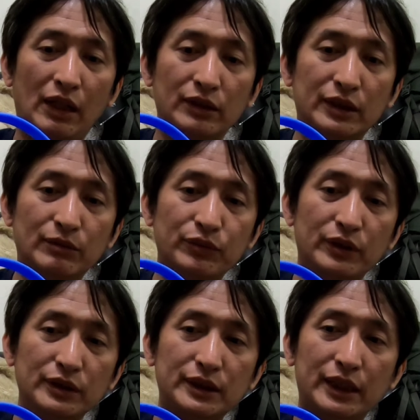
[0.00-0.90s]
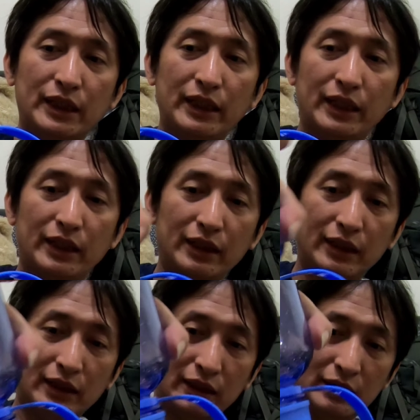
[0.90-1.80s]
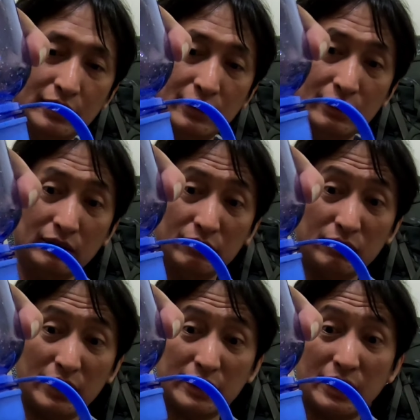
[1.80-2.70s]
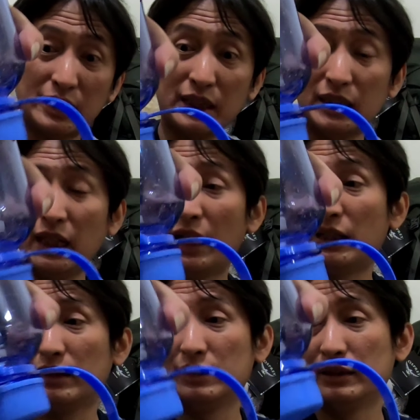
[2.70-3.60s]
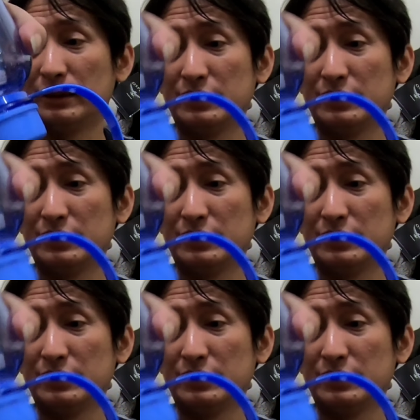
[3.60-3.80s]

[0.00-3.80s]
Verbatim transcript: 好像不用剪哎，哇，刚刚好，